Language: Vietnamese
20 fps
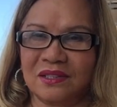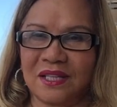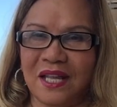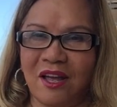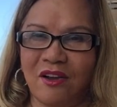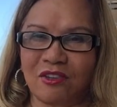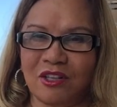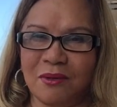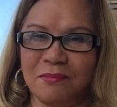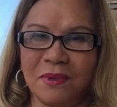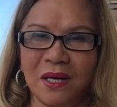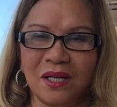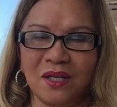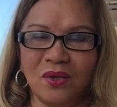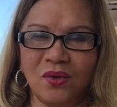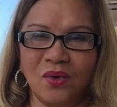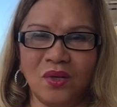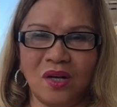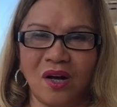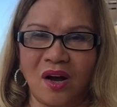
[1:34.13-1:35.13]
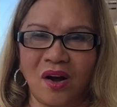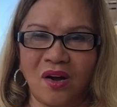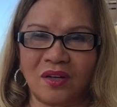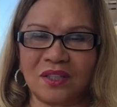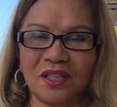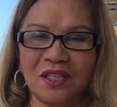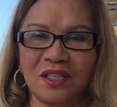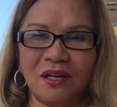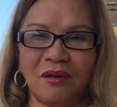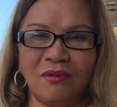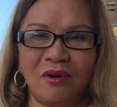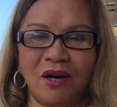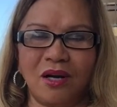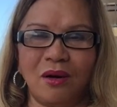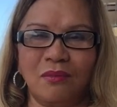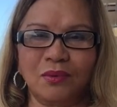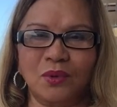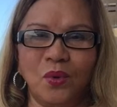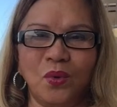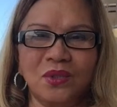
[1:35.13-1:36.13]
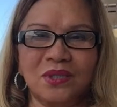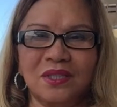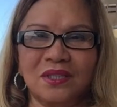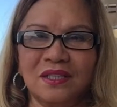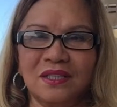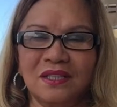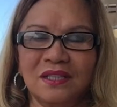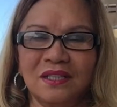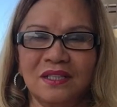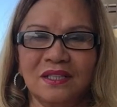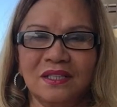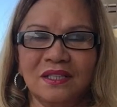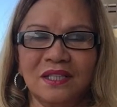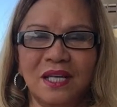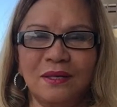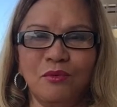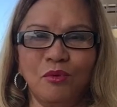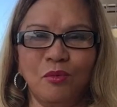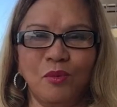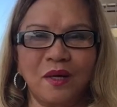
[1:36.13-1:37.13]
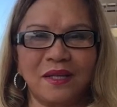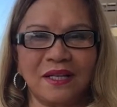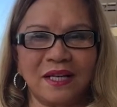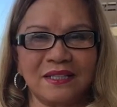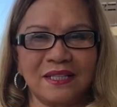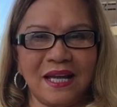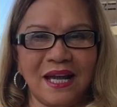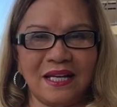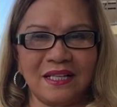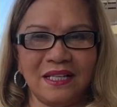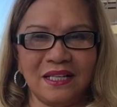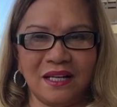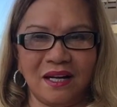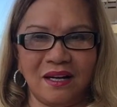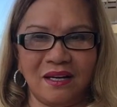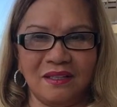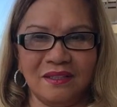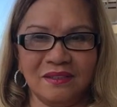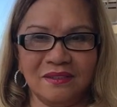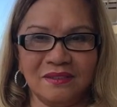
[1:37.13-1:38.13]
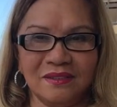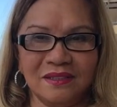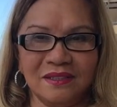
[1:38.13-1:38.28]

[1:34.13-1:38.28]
theo cái mức lương của họ thì không họ không đủ sức để mua một căn nhà để ở